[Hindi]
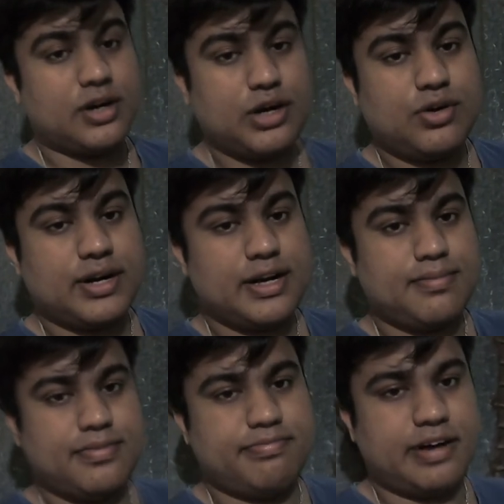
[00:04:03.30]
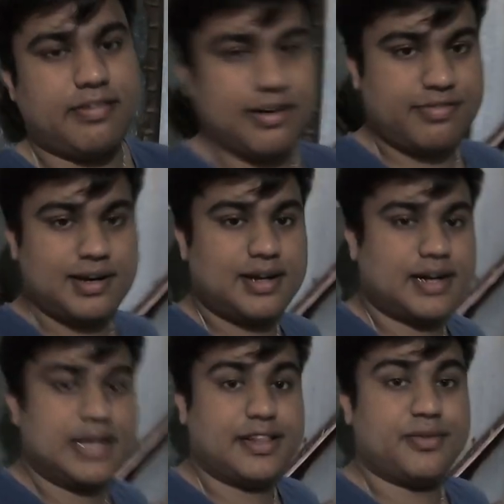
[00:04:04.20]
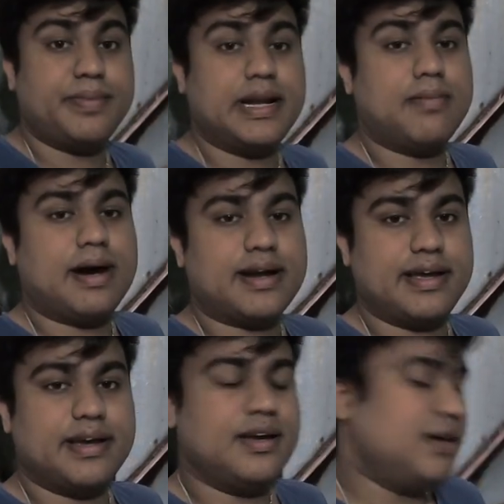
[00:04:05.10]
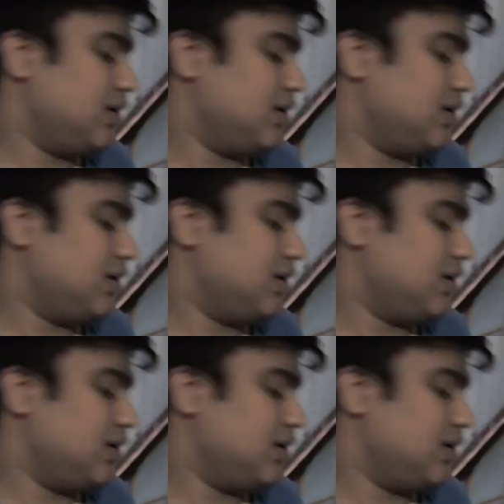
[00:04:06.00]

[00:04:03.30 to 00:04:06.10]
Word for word: लॉकडाउन अगर आप हवा फिल करना चाहते हो बिना बाहर गए